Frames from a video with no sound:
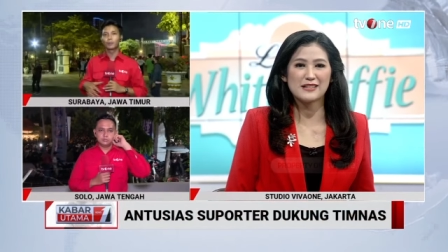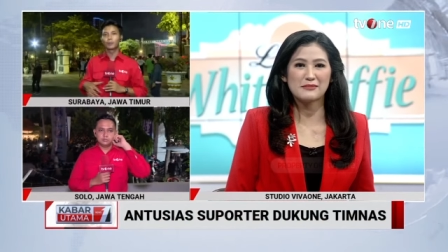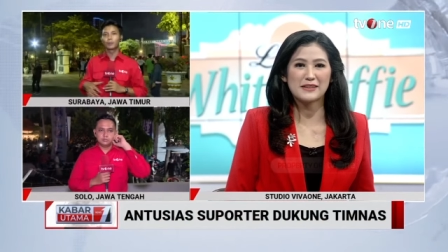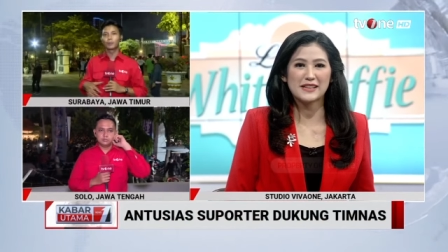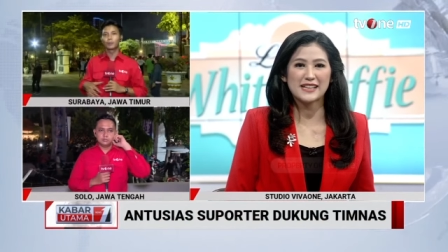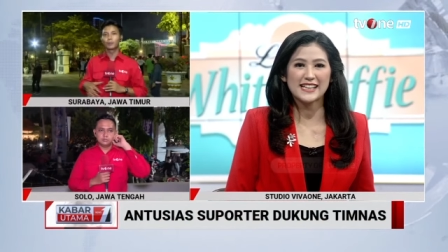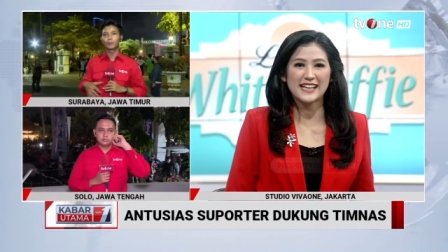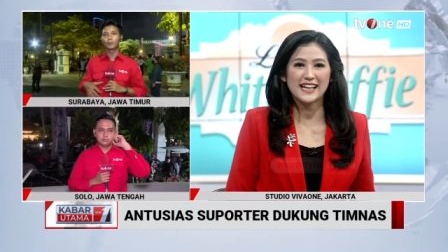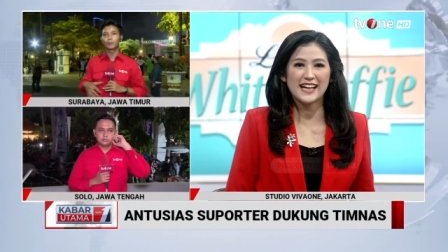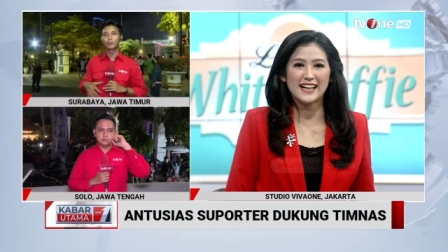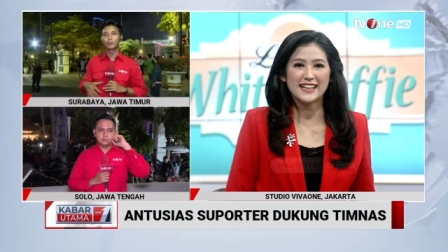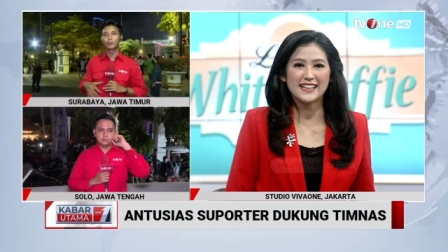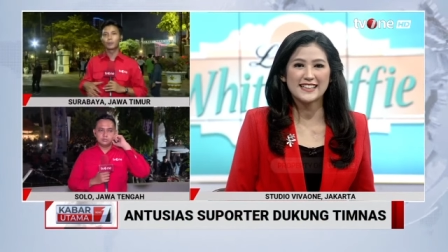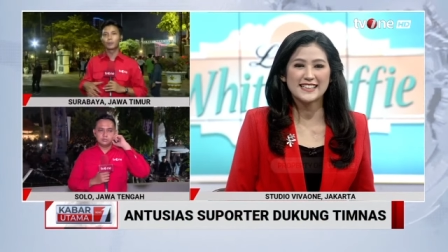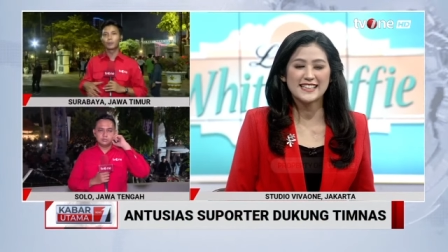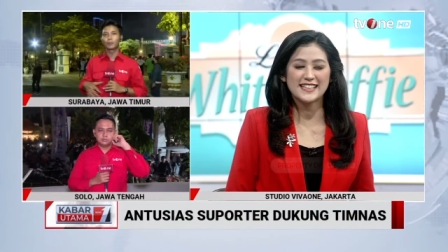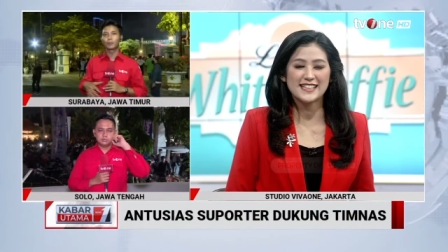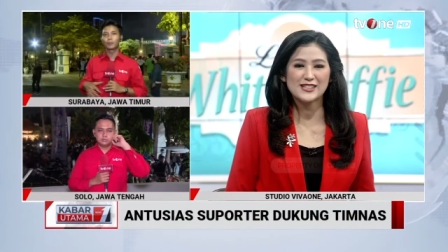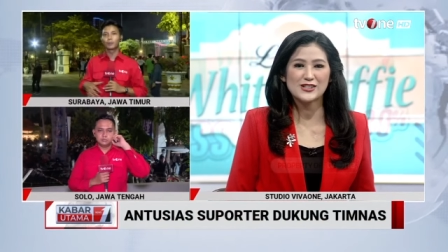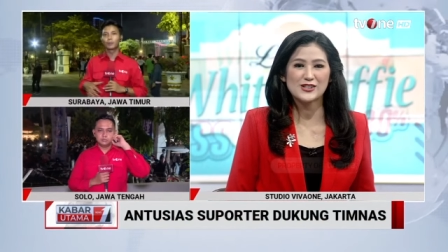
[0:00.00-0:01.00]
meriah
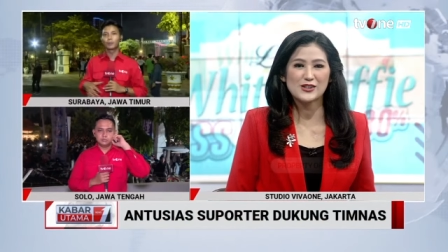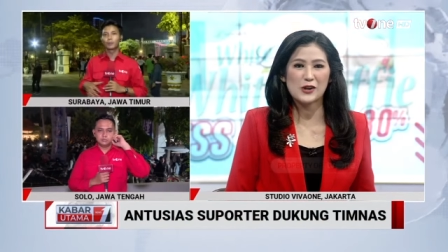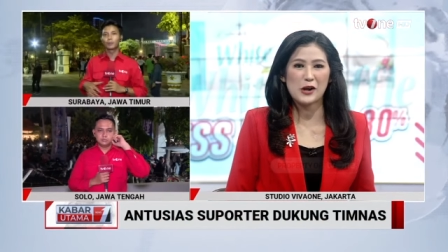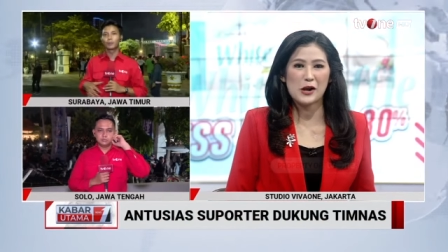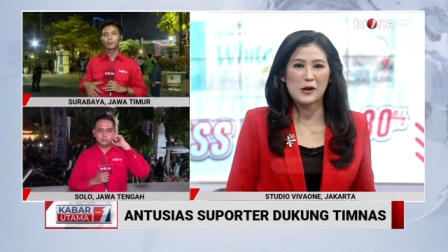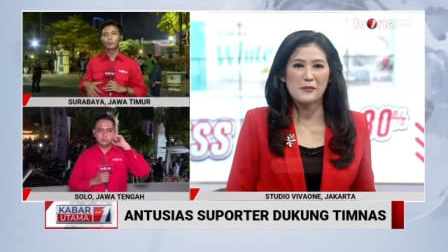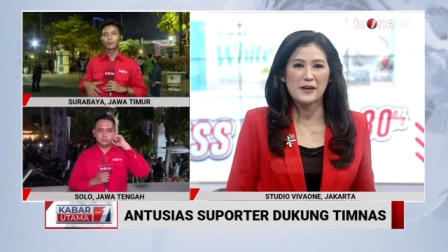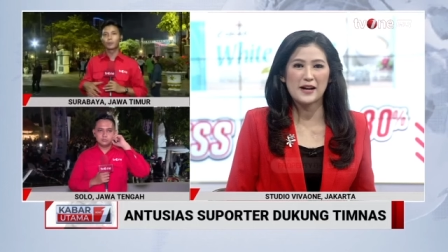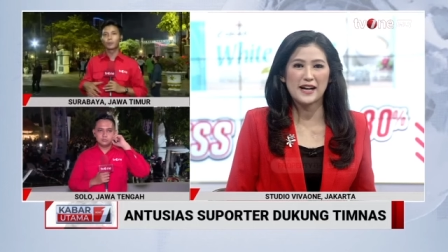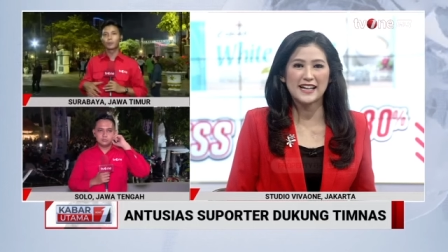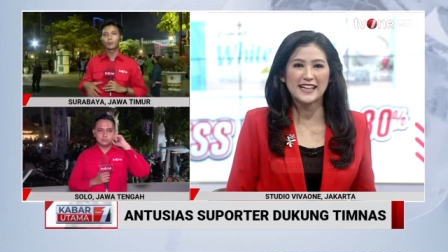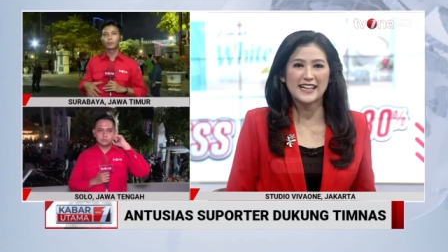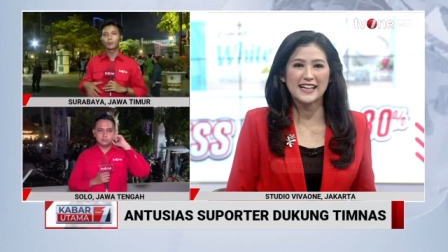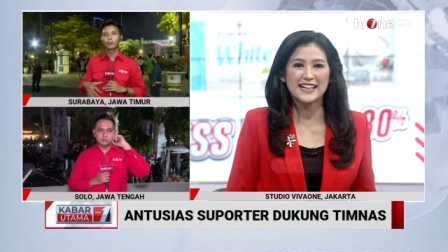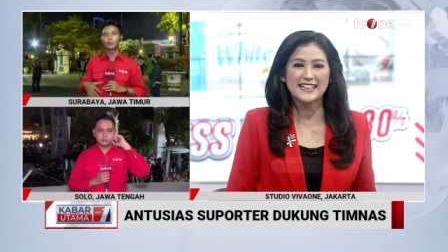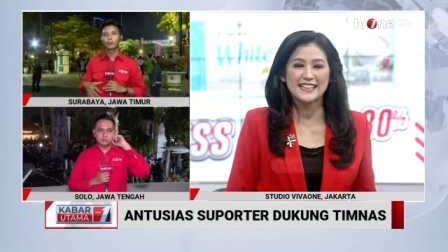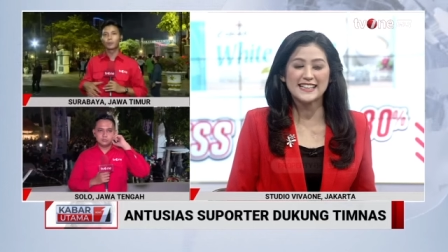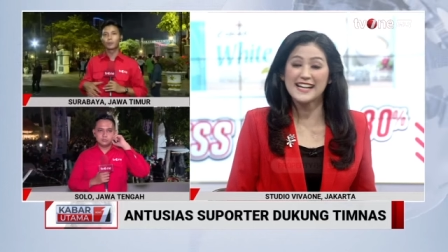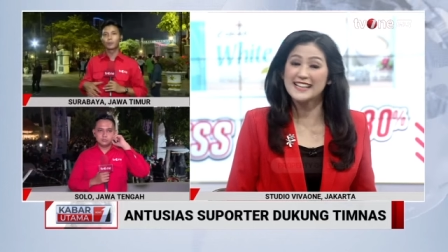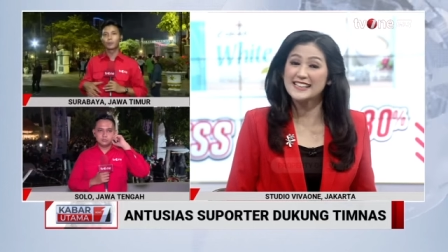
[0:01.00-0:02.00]
di Surabaya
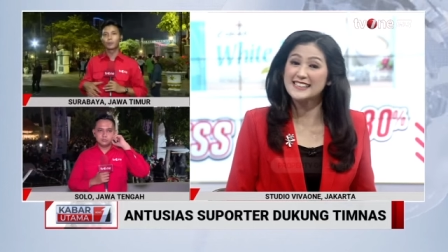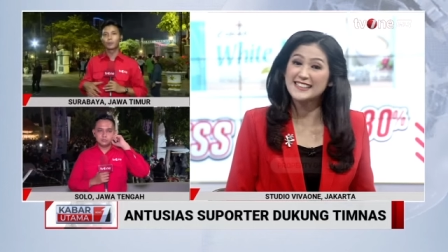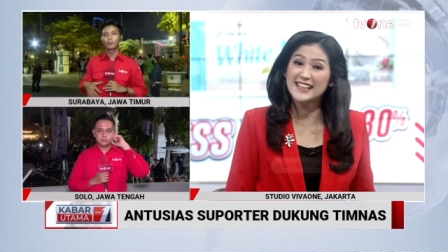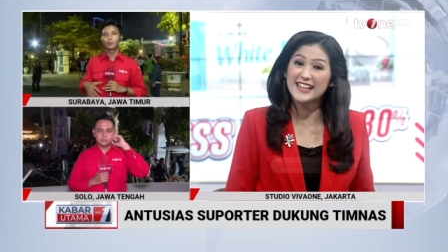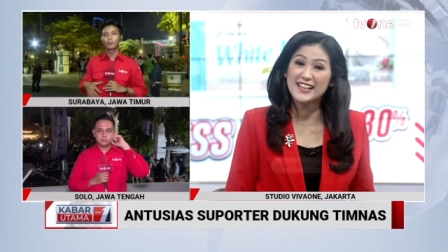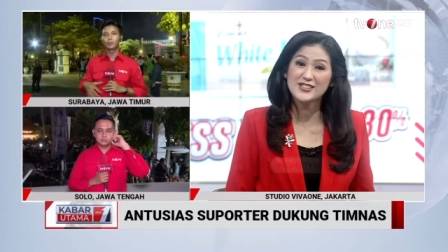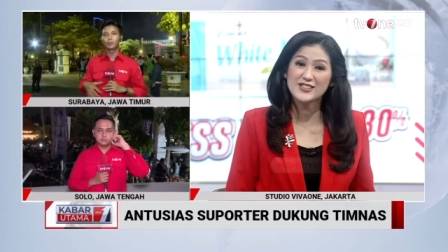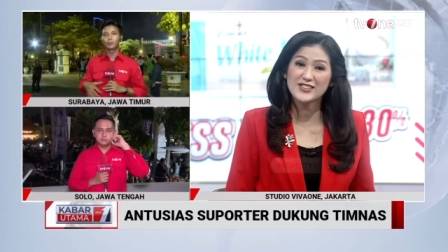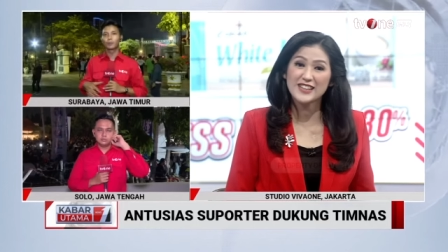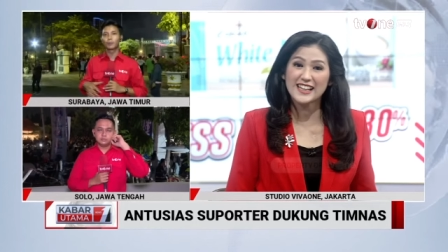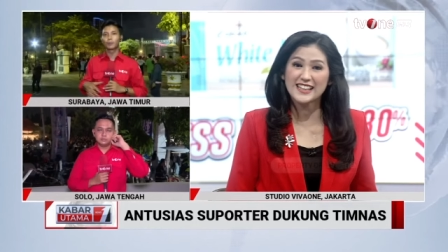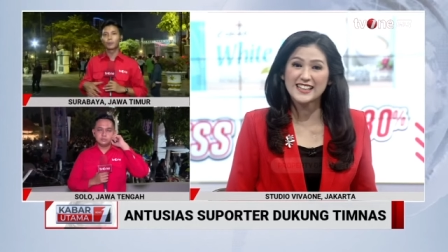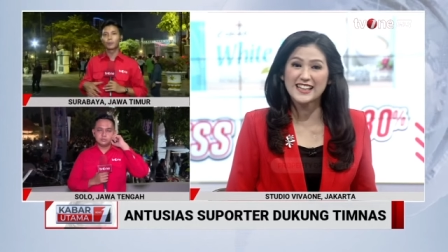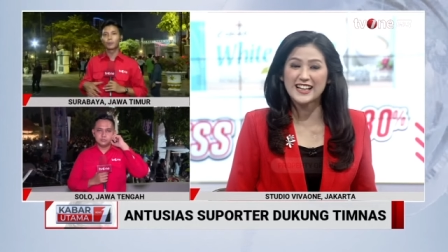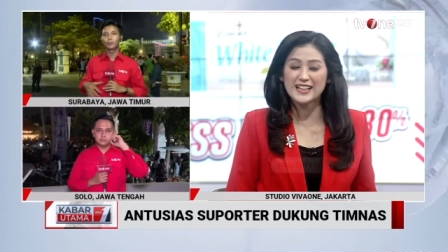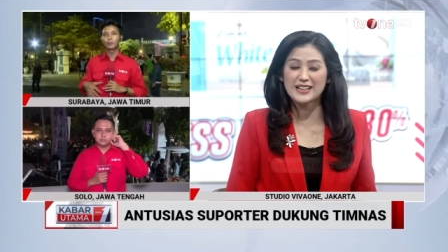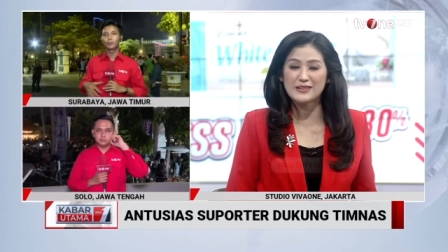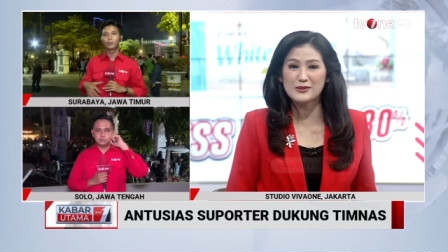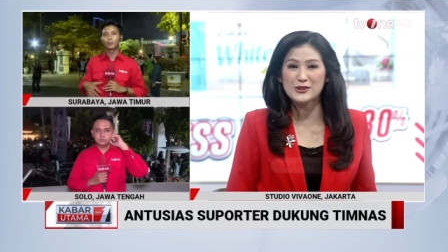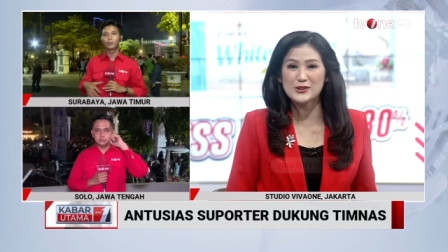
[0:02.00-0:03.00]
dan selanjutnya kita
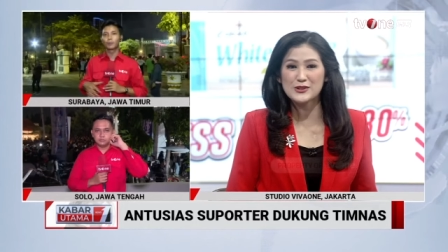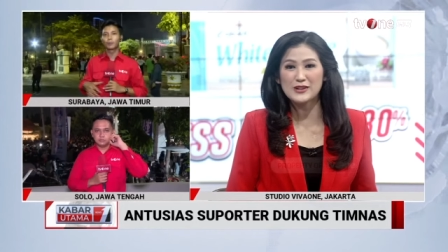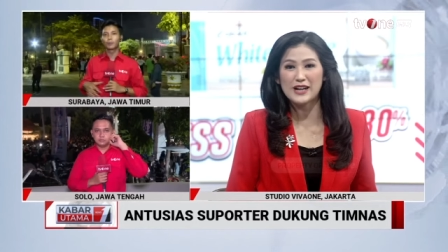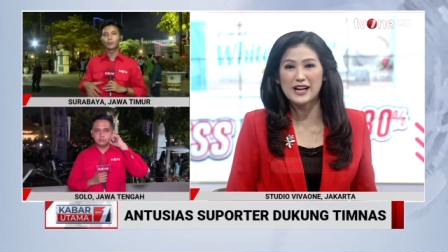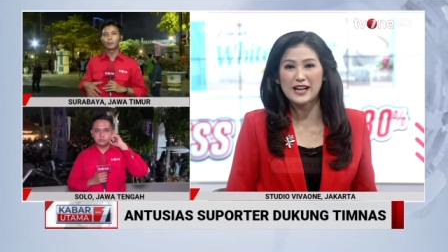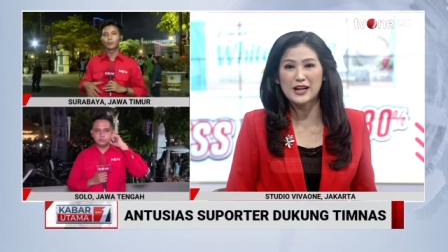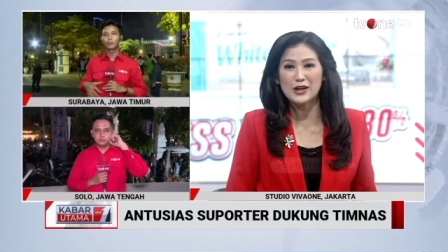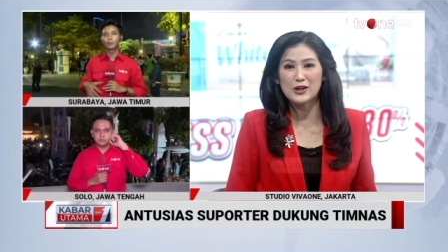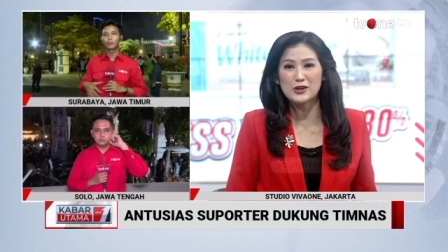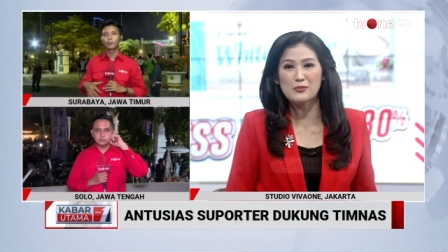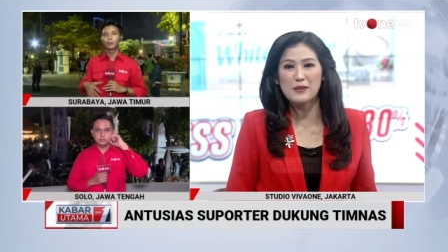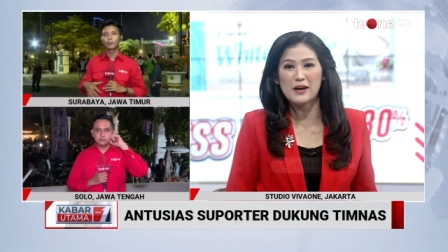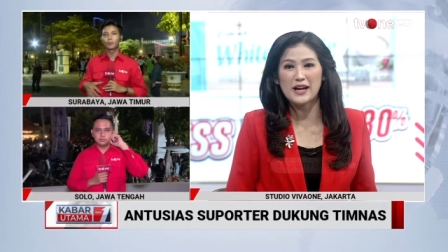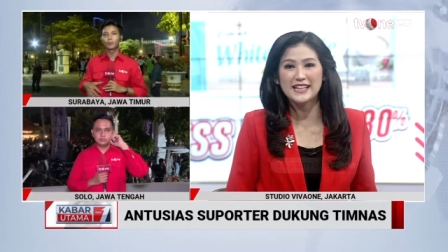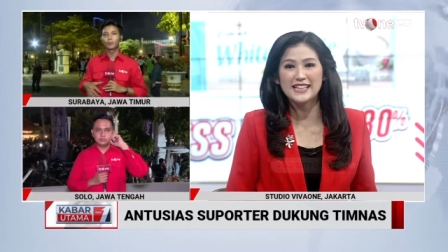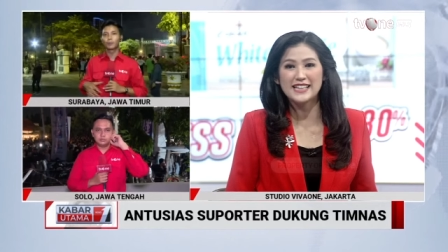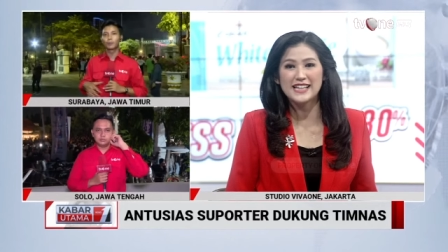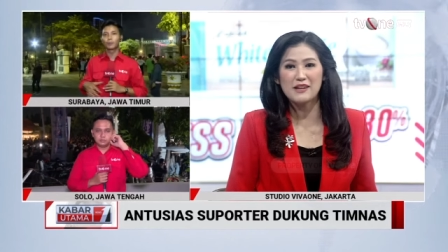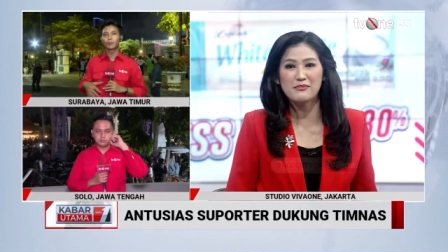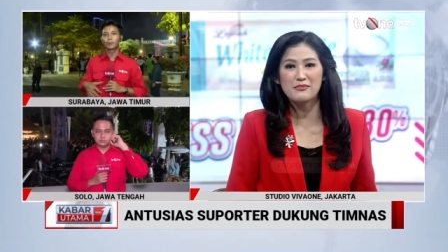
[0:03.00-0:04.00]
akan menuju Arga
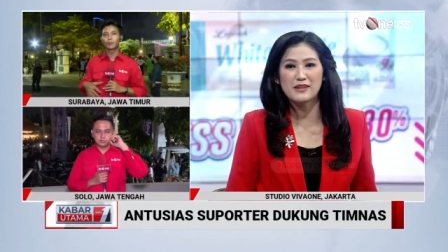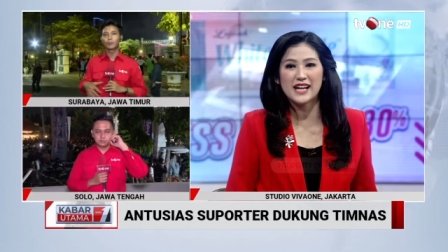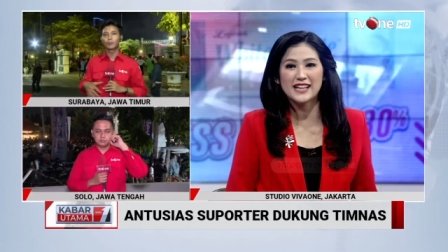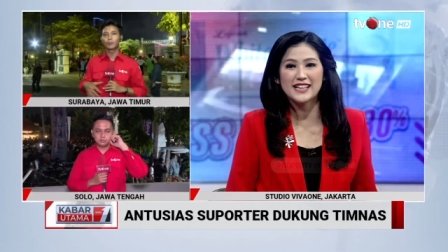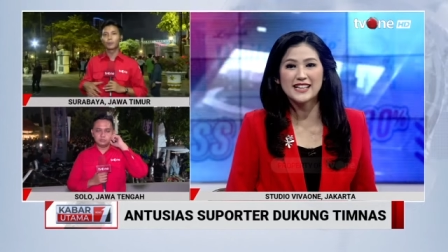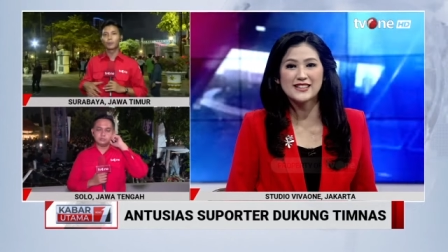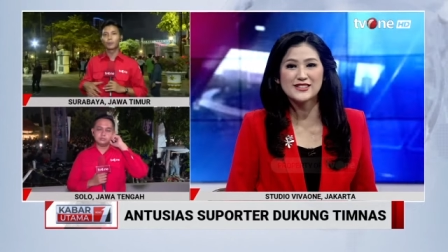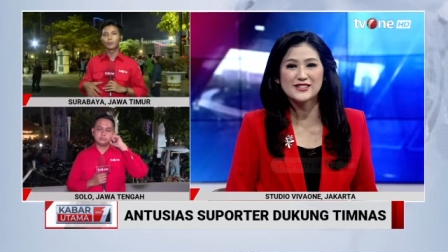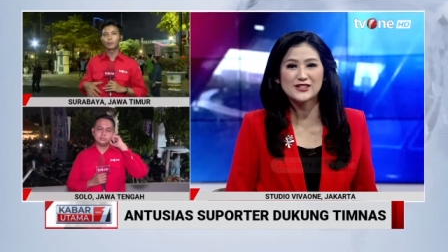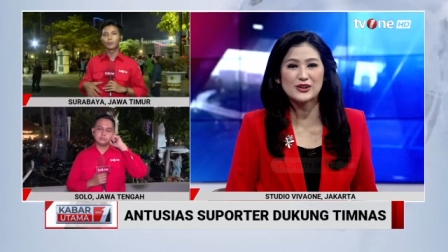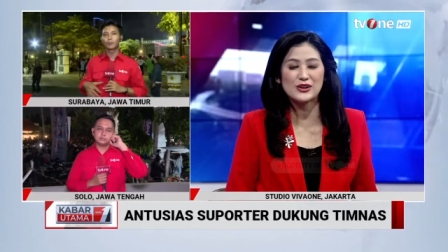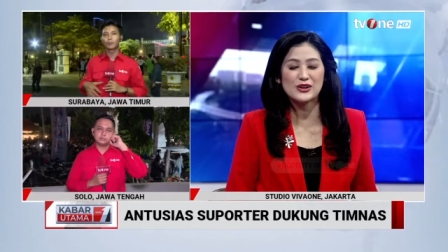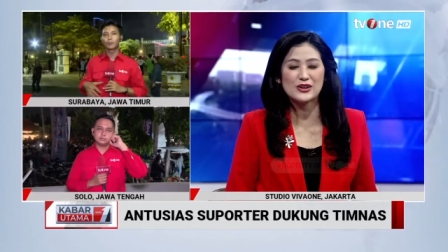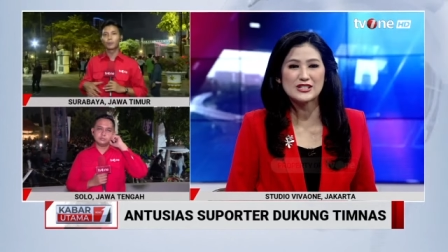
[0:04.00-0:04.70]
Dumadi yang berada di Solo,